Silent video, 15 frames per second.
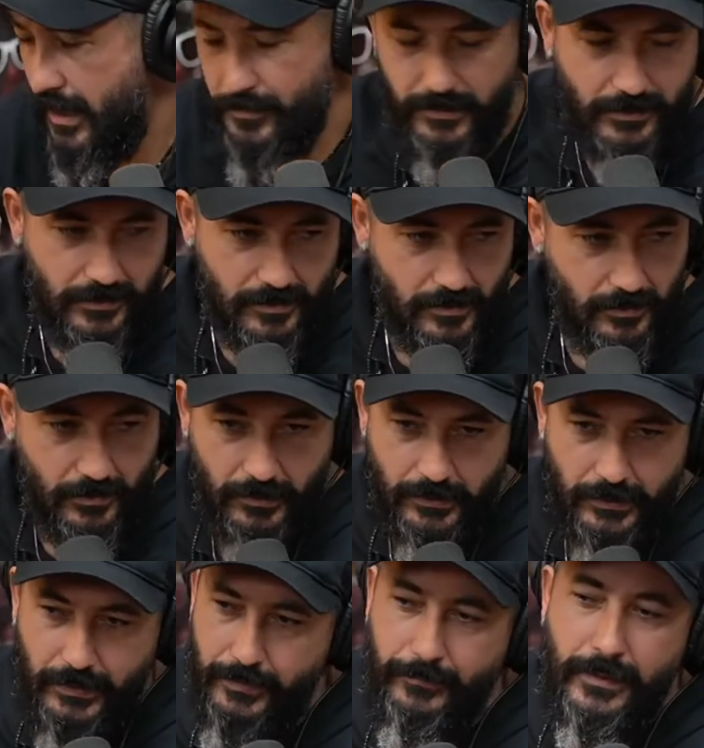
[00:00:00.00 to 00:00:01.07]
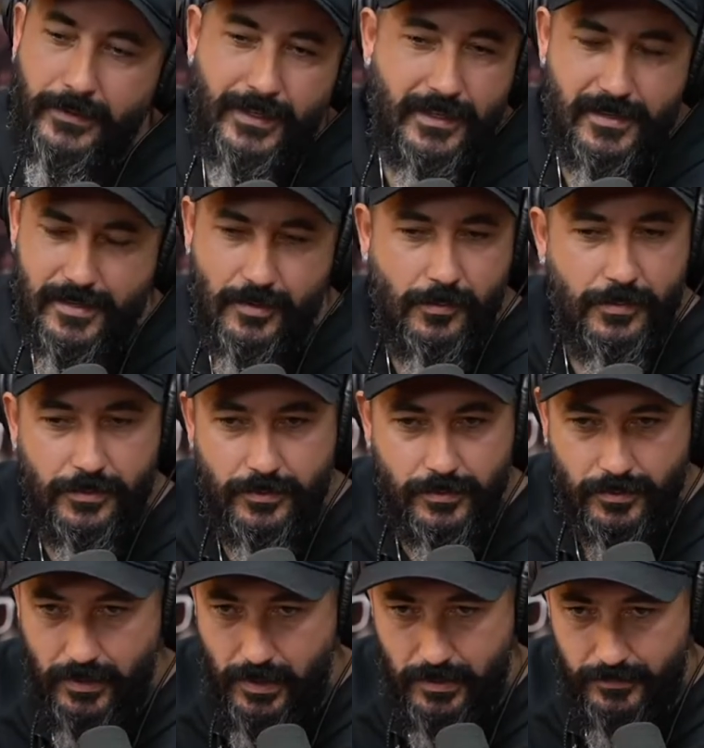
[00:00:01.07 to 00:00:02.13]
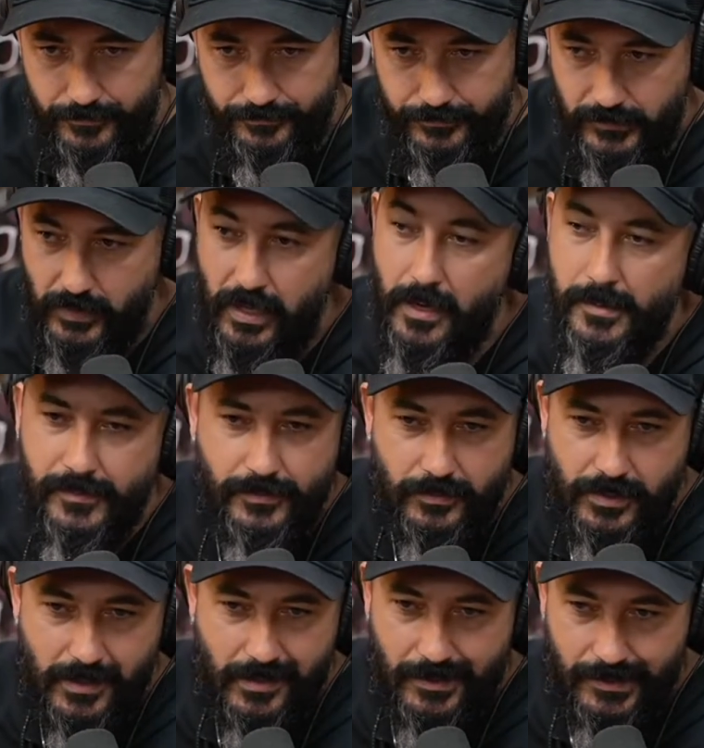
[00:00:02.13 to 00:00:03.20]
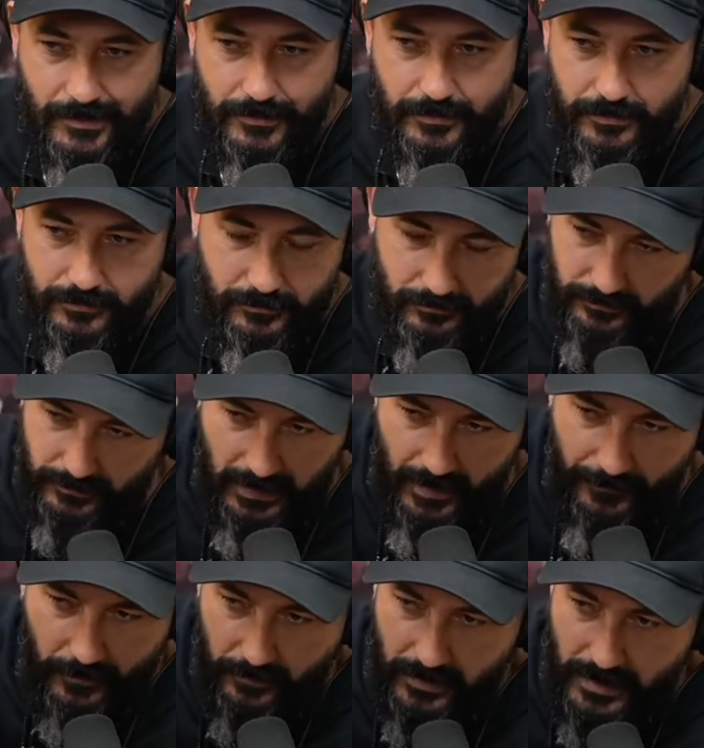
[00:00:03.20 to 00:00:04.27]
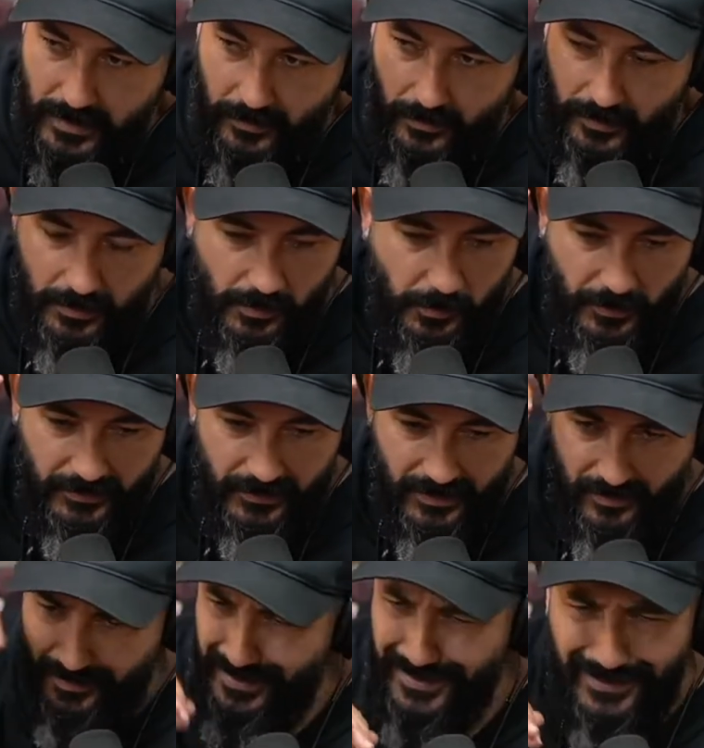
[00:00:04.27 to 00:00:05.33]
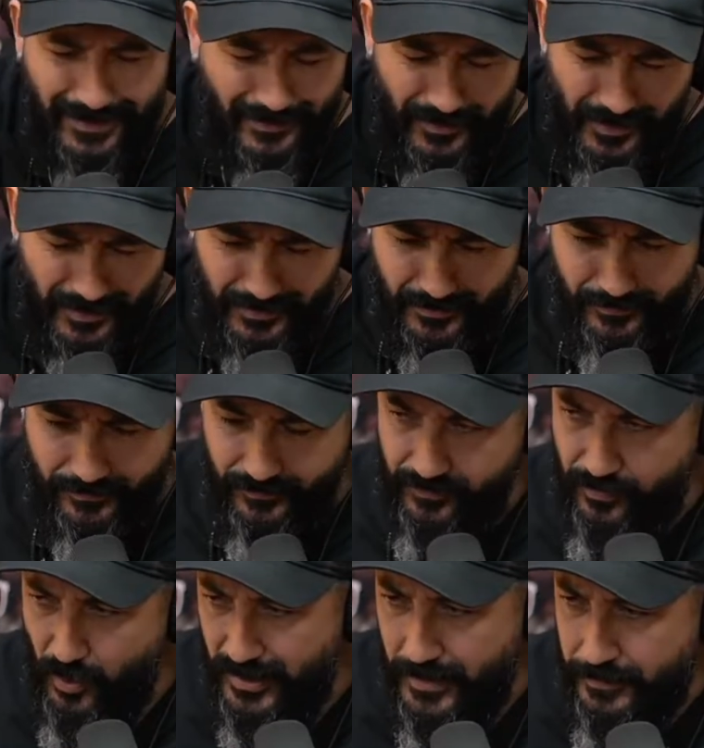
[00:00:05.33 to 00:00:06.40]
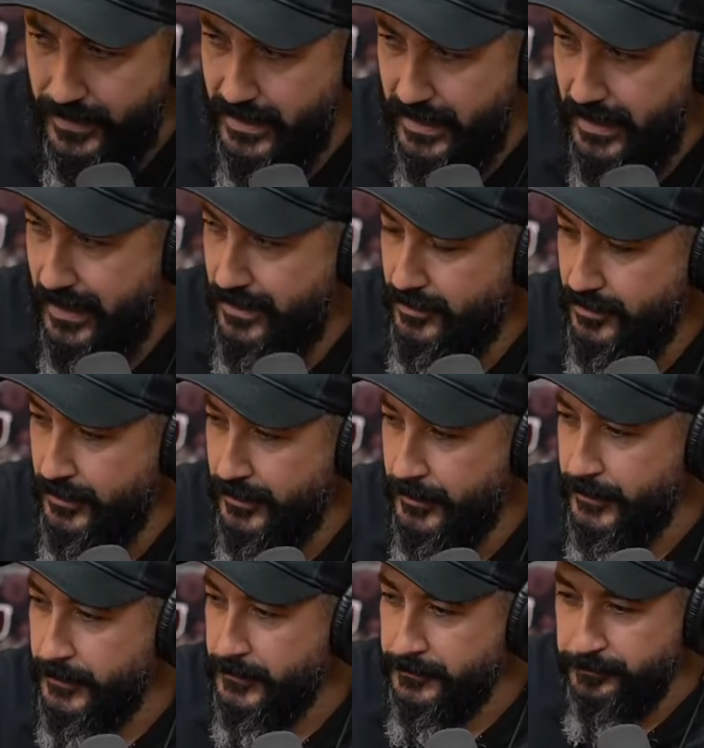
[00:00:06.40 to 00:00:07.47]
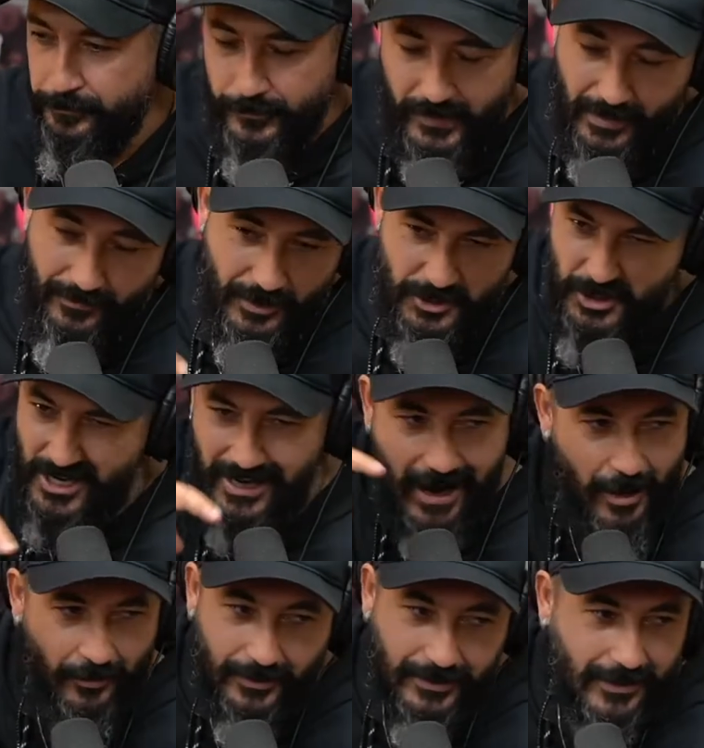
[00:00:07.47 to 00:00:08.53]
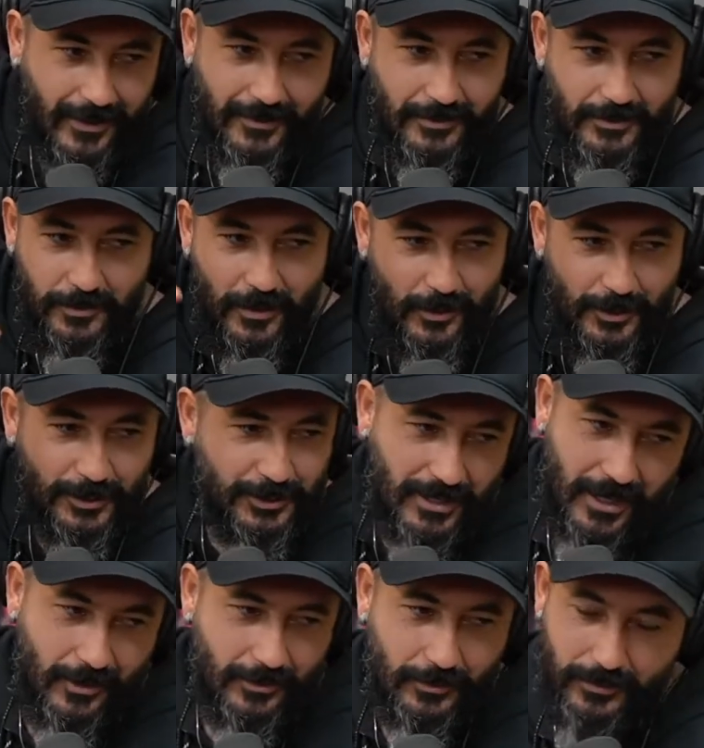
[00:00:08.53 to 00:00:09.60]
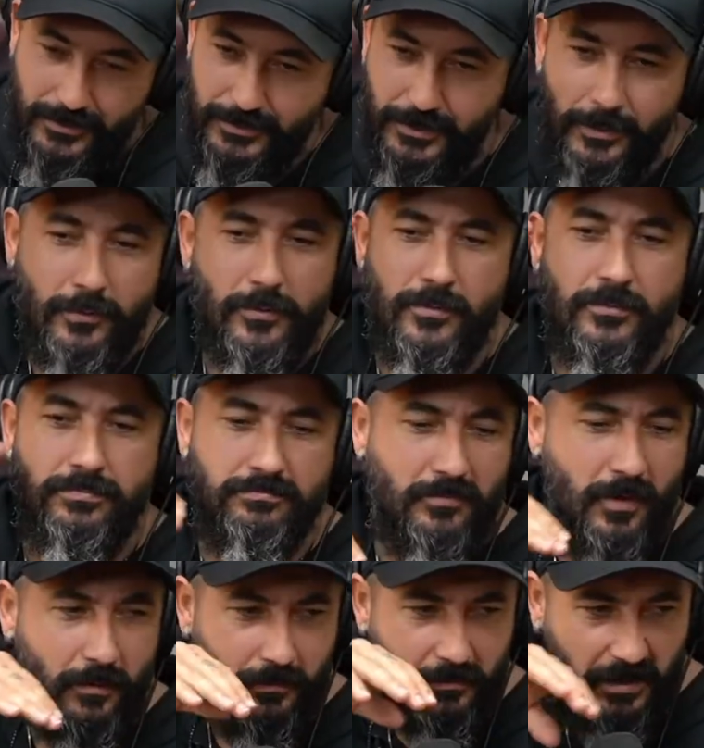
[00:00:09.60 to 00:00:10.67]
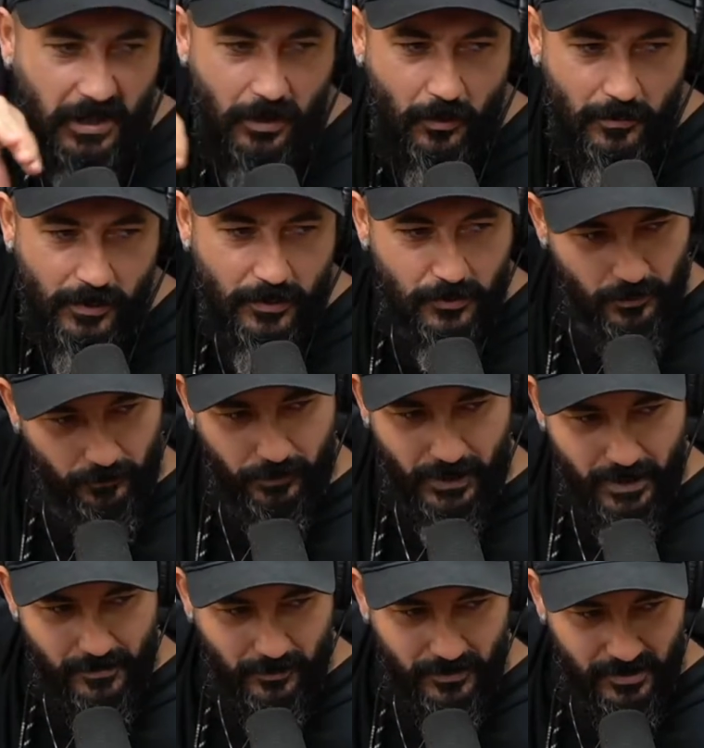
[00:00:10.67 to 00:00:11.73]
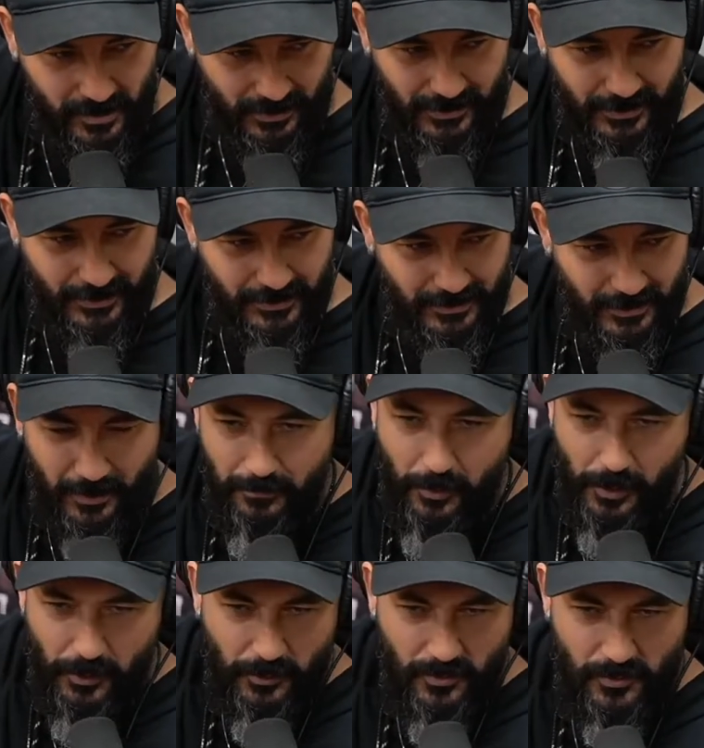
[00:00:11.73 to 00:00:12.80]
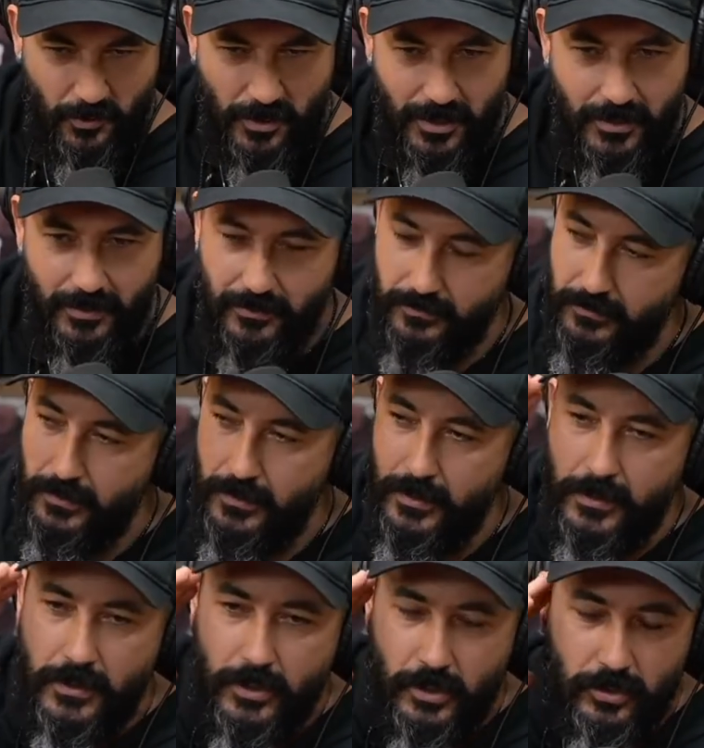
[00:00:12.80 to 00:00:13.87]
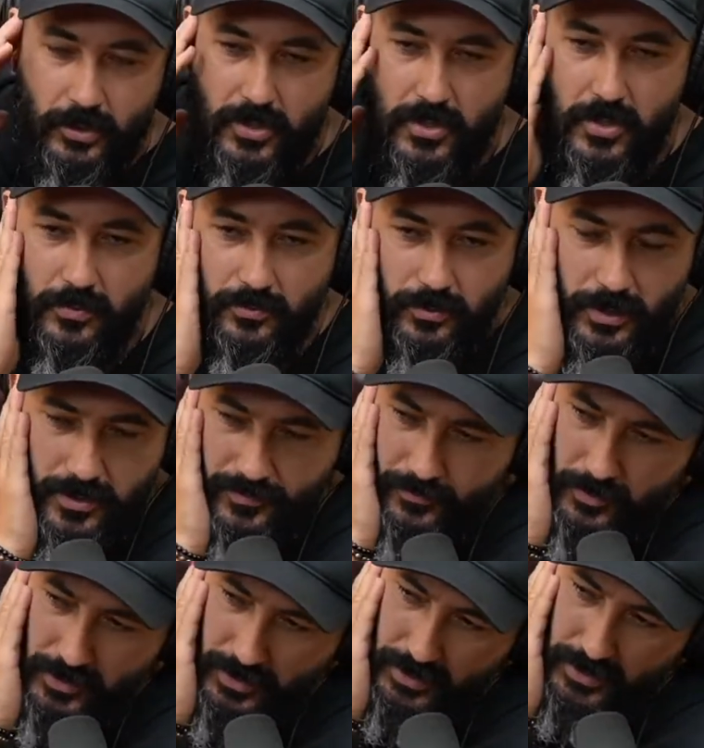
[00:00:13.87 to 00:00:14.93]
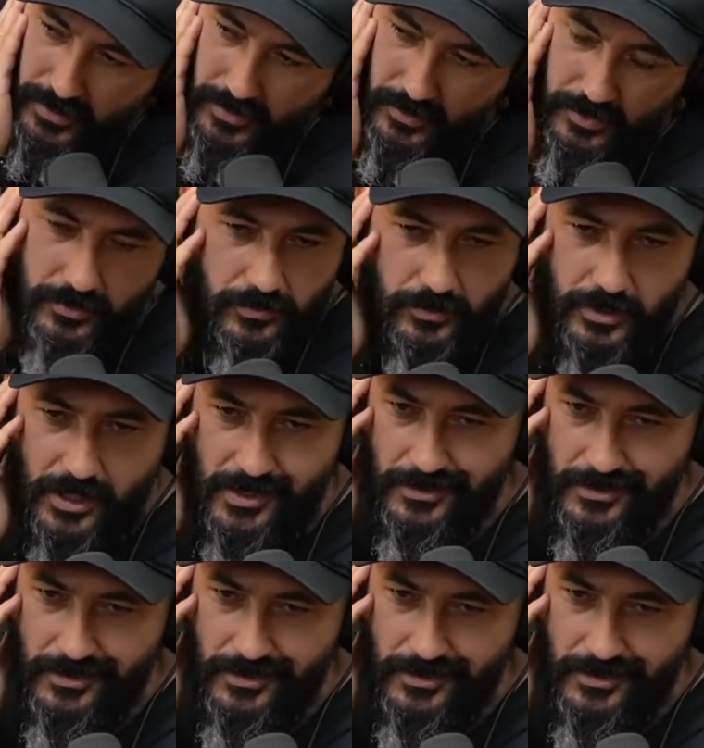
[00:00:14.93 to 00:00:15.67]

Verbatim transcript: Tá, beleza. Mano, eu treinei 5 minutos, cara. O cara me viu treinando. Na época o treinador Ademir Patrício, o cara que foi foda pra caralho. Ele vendia carro, tá ligado? Ele tinha uma loja de carro. Então ele chegou, no, aquela Ômega Suprema, coisa linda, Nossa. bordozona. Caralho. Desceu no telefone aqui assistindo o